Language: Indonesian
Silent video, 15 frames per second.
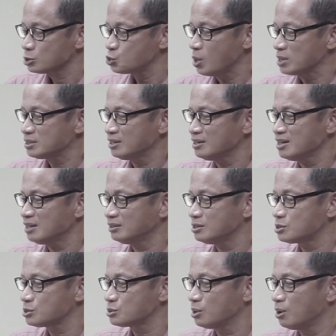Suasana hati
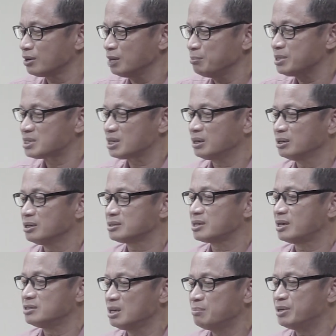seseorang bisa
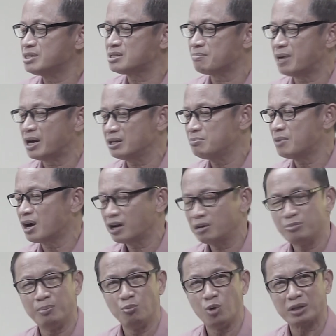saja mencemari bahkan
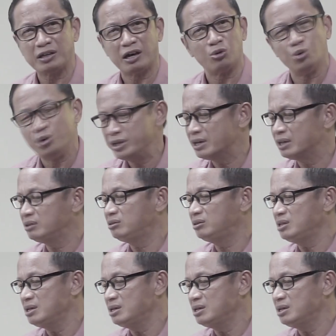membuat karunia